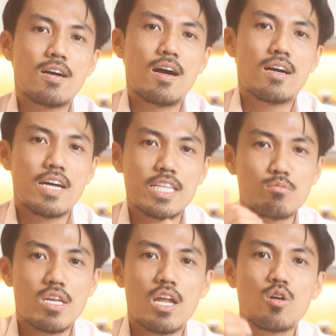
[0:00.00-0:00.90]
hay
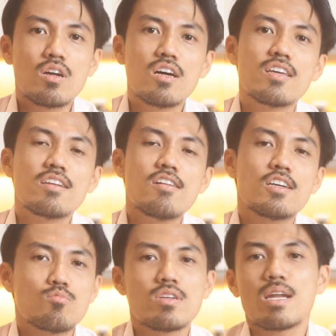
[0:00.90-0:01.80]
thậm chí là còn hơn thế
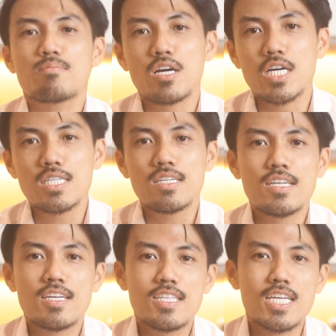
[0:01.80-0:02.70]
nữa trong những năm tới,
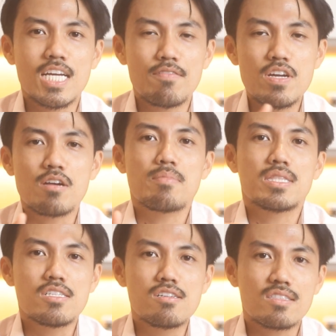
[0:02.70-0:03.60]
thì cái việc mà
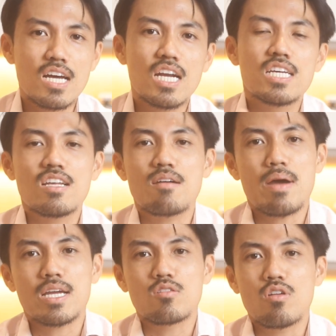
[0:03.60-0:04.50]
thị trường tăng lên rất là
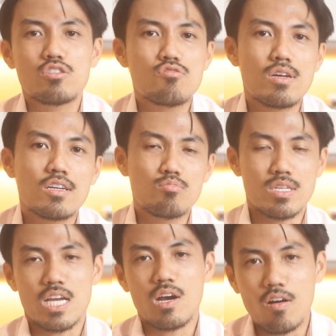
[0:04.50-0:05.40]
mạnh đó là chuyện không
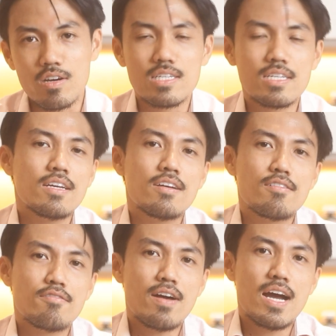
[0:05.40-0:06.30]
thể tránh khỏi.
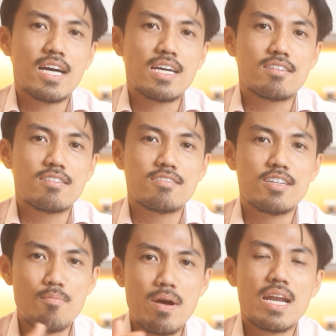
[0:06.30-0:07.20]
Và
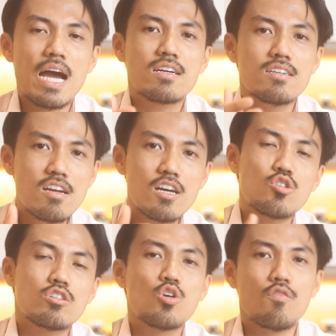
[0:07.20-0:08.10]
nếu mà đã cứ lựa
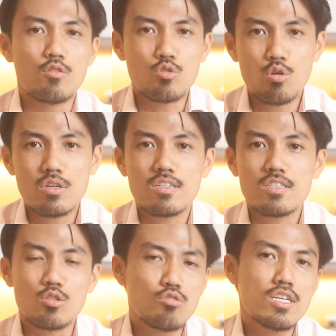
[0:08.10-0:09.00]
chọn những cổ phiếu tốt
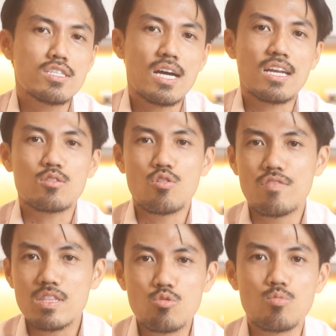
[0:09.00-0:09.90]
thì tôi tin rằng là tôi
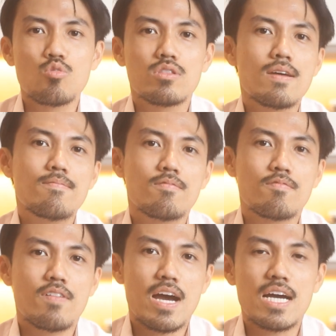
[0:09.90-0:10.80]
vẫn tiếp tục mua tiếp
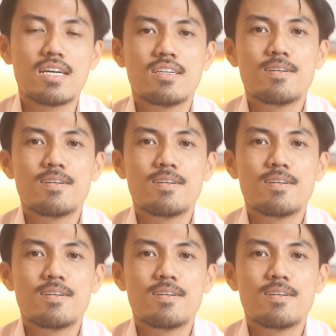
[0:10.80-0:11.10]
và